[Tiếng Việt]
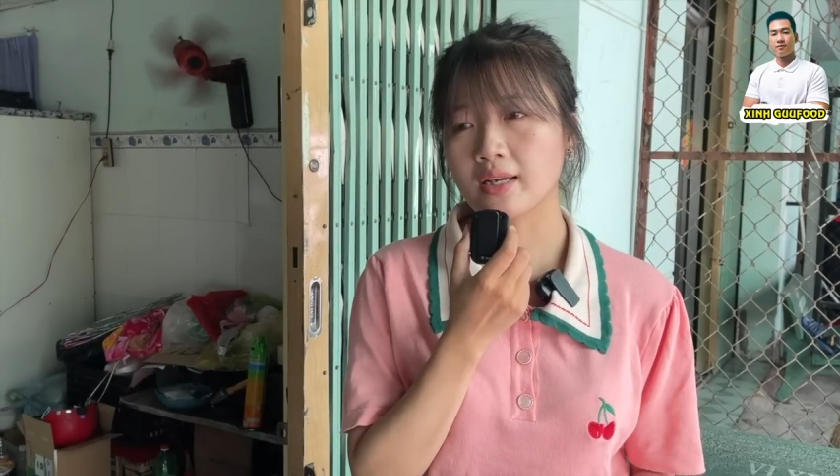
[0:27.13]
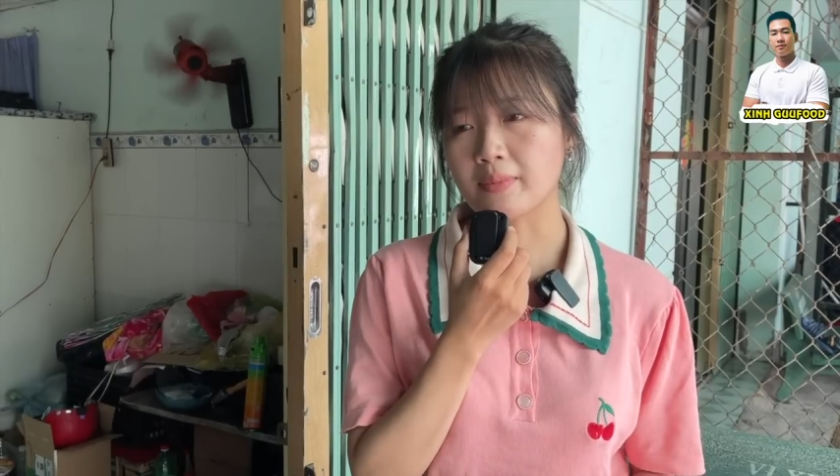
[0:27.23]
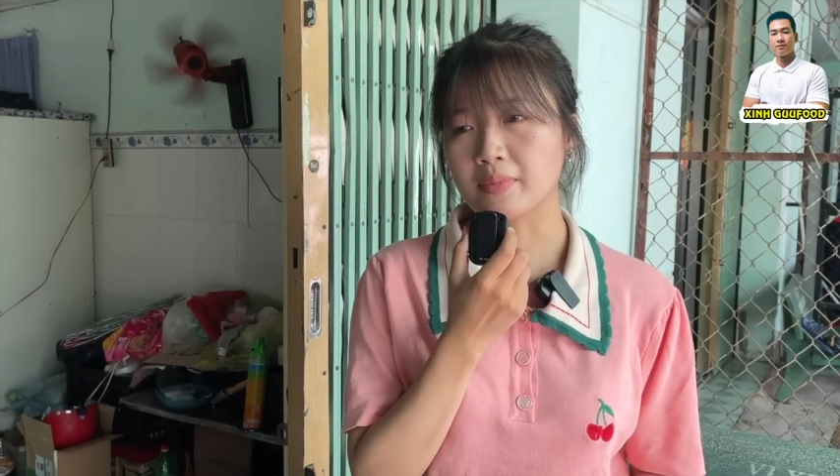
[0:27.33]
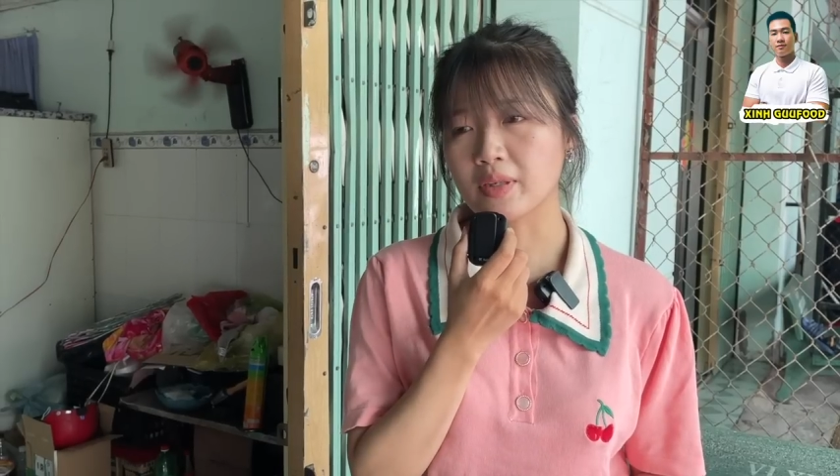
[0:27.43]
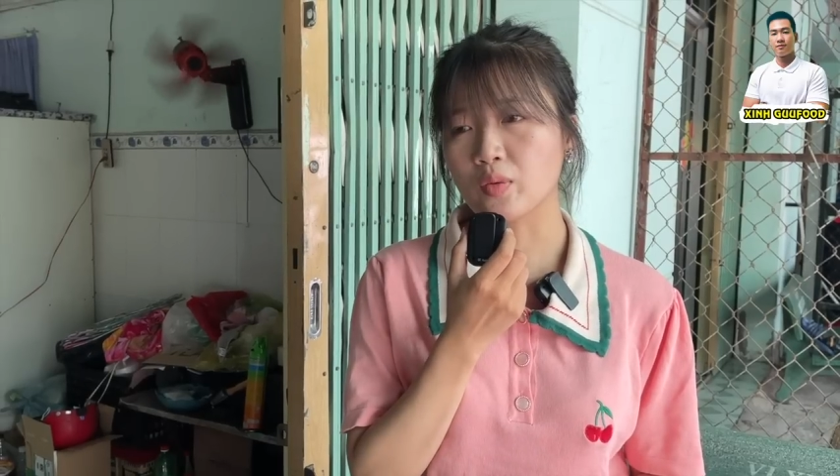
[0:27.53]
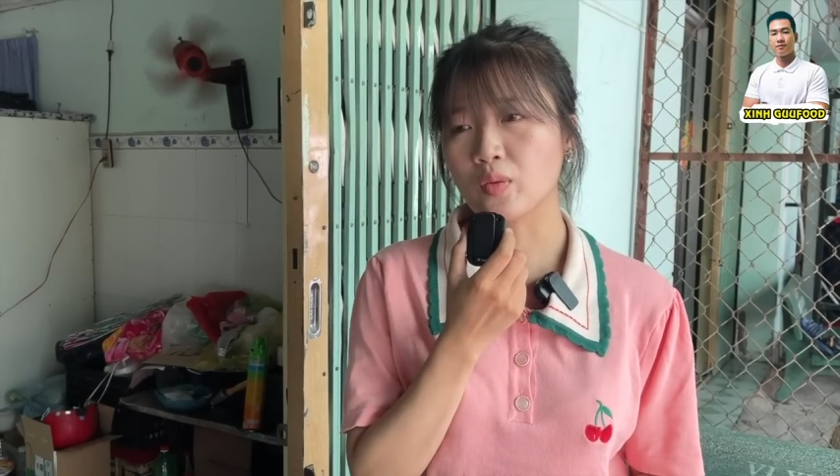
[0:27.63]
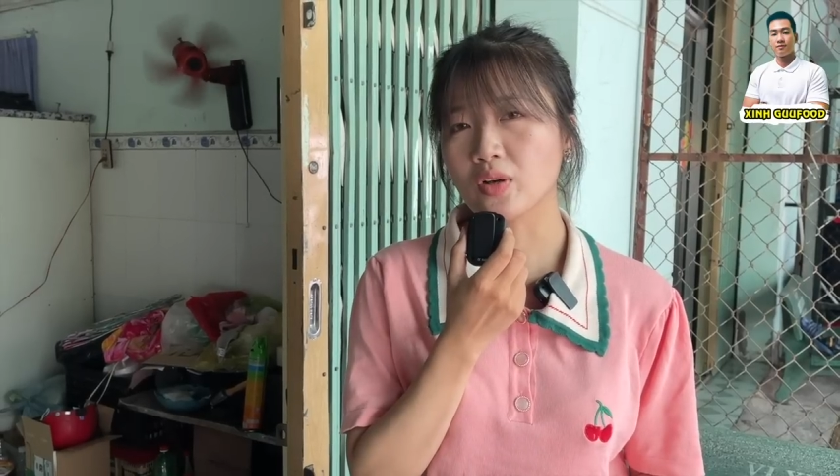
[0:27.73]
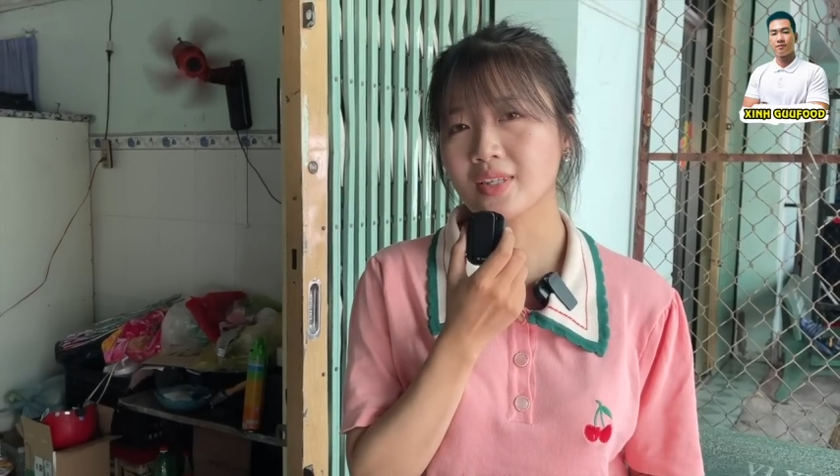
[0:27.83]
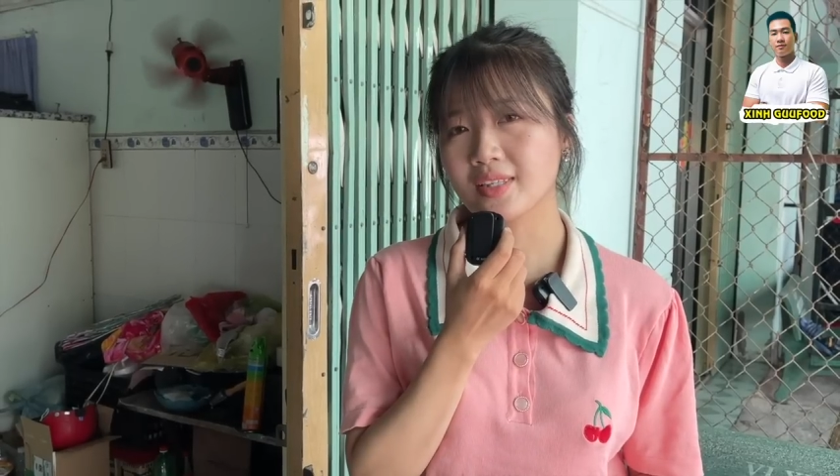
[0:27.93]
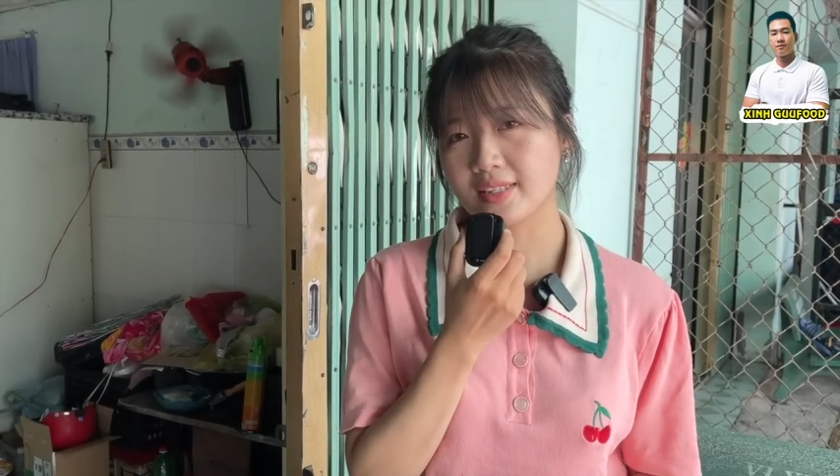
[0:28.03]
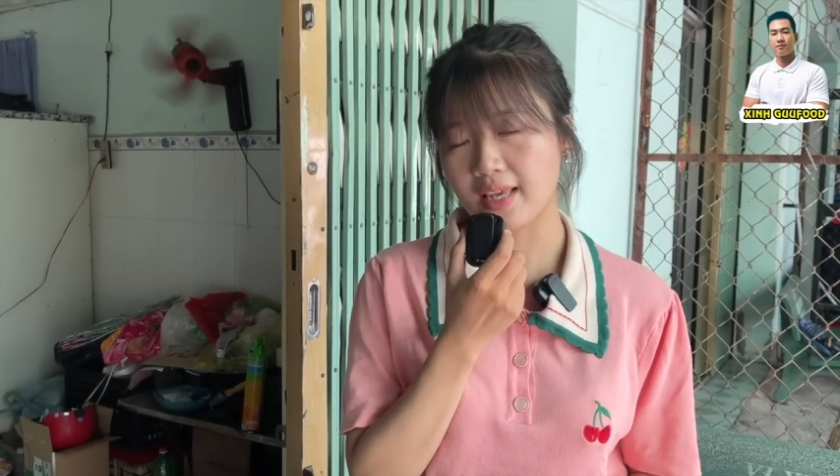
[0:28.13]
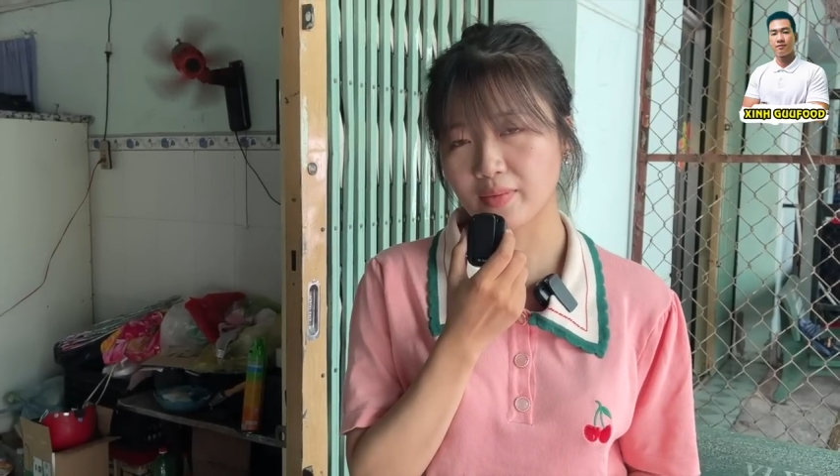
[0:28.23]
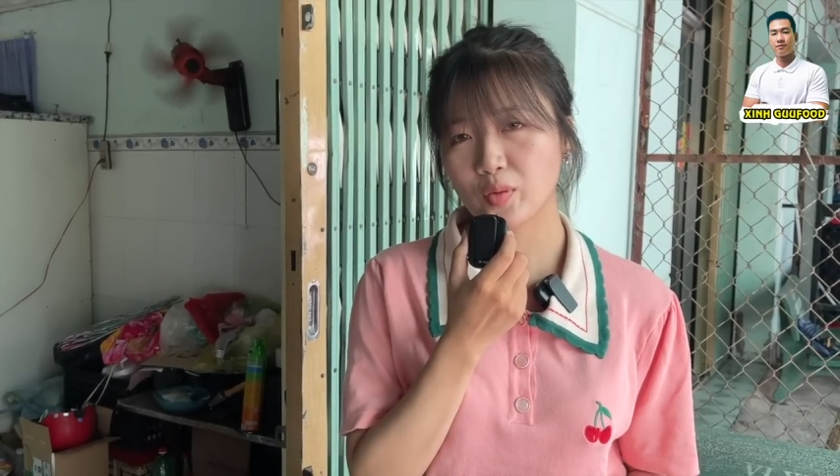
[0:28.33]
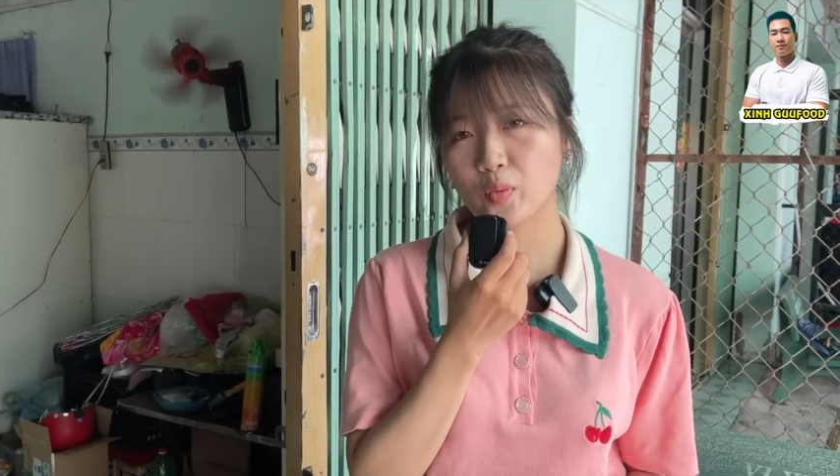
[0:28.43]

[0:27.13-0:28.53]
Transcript: gặp thì chú có chia sẻ với Thu